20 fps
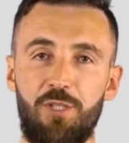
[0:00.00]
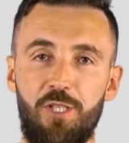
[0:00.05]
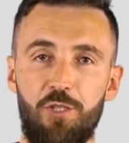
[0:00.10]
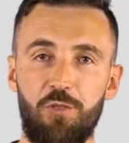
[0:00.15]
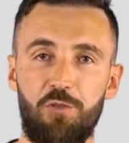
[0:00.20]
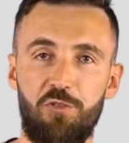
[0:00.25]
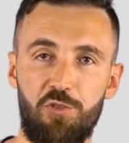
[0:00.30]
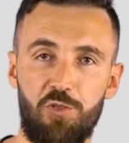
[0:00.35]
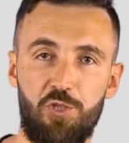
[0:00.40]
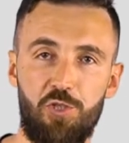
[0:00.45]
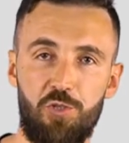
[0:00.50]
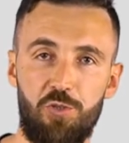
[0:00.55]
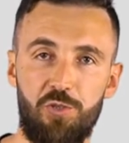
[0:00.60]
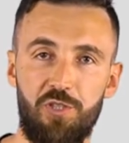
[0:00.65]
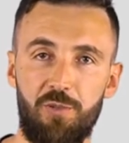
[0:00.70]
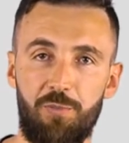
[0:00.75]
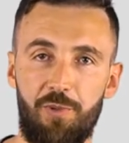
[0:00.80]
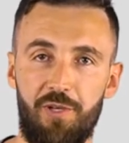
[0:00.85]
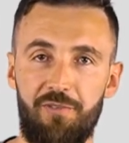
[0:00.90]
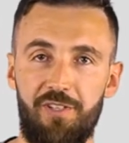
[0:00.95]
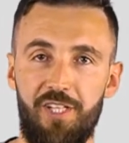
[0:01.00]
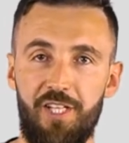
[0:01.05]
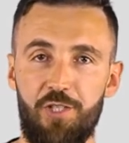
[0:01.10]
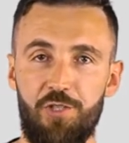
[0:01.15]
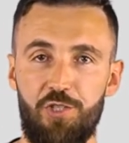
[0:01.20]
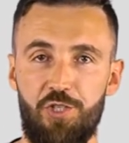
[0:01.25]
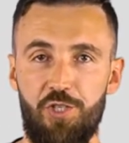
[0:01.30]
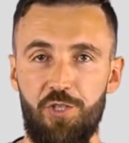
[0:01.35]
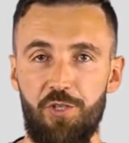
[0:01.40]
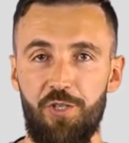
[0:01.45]
имеют нижнюю
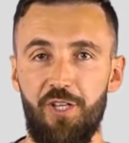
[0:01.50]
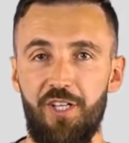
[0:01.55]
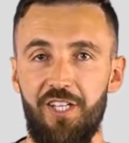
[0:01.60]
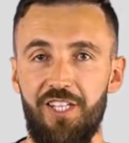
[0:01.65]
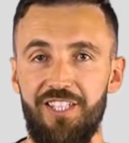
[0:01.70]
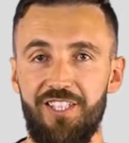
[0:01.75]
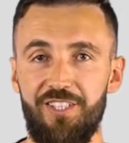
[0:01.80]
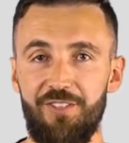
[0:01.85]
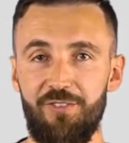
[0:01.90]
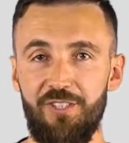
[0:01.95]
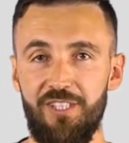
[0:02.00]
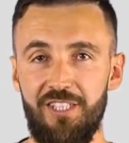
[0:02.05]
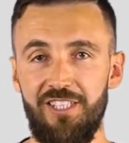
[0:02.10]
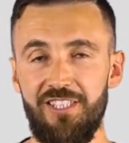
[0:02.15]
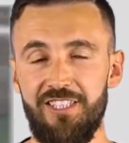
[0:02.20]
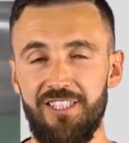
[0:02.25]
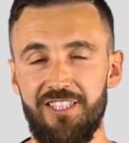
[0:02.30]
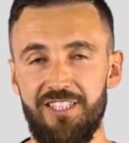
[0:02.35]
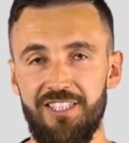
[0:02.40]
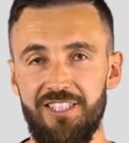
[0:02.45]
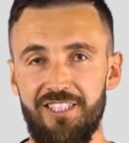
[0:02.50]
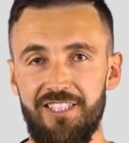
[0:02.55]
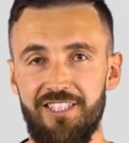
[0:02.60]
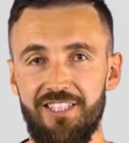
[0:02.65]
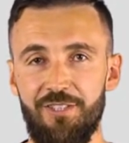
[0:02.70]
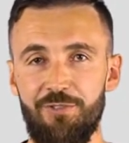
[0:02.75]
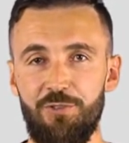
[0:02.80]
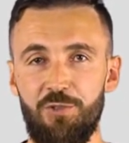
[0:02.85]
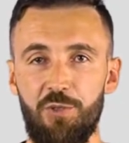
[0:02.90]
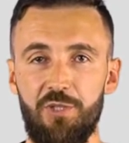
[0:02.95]
направляющую. И выглядит
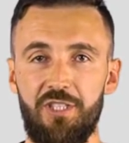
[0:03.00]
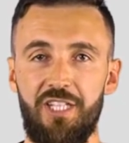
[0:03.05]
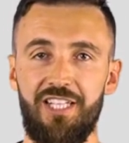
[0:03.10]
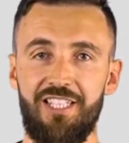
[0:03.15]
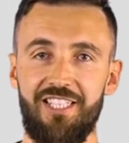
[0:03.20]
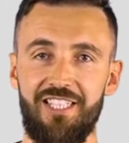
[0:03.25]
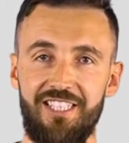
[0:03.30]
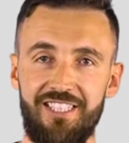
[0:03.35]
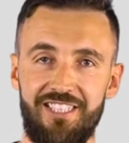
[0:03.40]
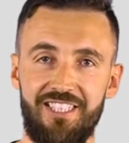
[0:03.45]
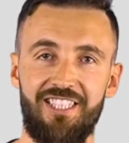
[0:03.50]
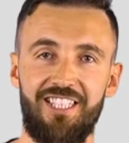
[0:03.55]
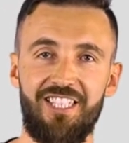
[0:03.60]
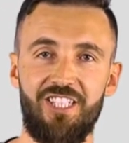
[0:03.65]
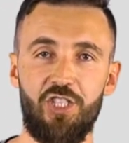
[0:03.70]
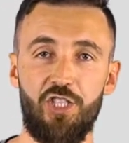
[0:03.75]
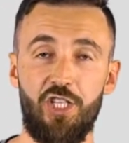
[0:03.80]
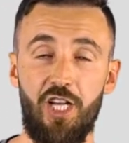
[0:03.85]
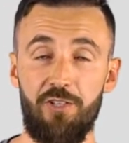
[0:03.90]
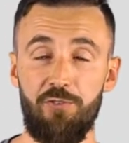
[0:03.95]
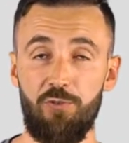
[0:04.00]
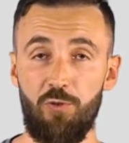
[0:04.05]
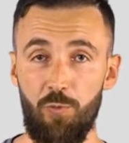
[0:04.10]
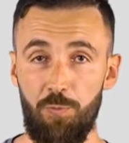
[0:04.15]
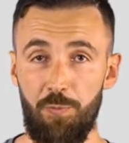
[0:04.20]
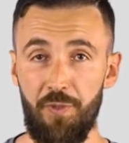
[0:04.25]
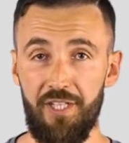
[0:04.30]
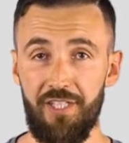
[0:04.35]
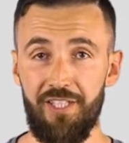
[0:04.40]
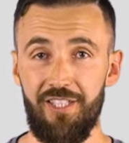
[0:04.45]
это все как эдакий
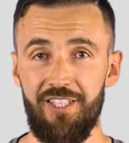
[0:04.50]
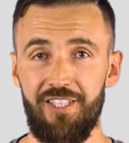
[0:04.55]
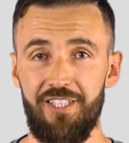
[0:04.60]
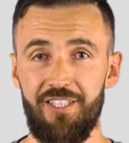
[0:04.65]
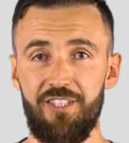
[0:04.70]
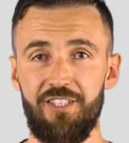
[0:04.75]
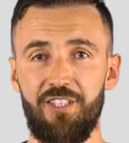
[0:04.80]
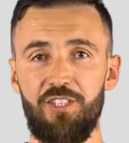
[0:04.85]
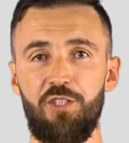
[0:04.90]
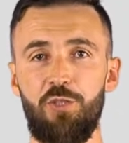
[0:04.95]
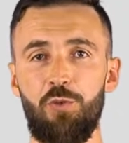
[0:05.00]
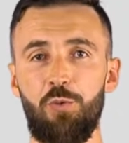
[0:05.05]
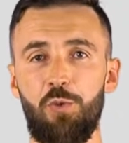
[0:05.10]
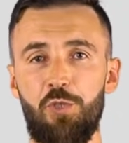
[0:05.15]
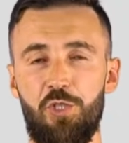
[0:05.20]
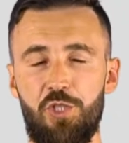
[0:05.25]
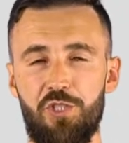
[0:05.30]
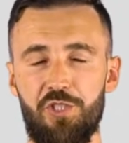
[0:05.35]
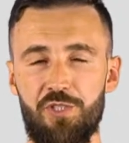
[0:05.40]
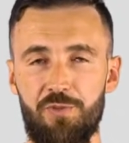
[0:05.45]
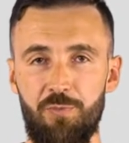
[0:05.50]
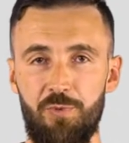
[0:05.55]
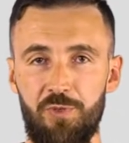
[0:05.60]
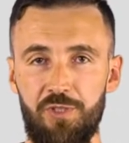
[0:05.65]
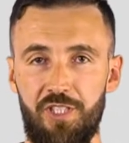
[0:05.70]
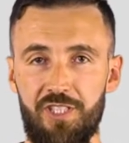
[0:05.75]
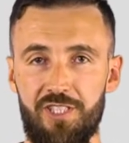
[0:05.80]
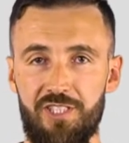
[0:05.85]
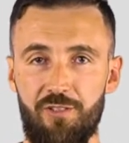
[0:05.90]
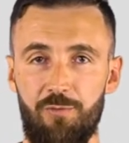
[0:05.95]
шкаф-купе, и это не очень
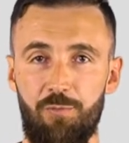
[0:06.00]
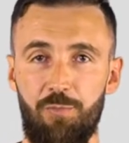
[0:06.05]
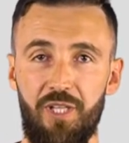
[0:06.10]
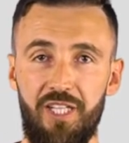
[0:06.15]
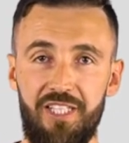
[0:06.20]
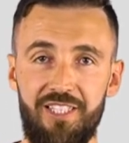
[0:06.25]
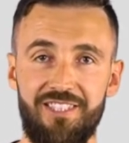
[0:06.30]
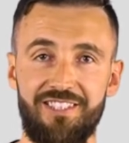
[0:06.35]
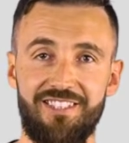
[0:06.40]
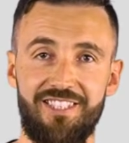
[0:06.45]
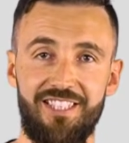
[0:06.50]
смотрится в плане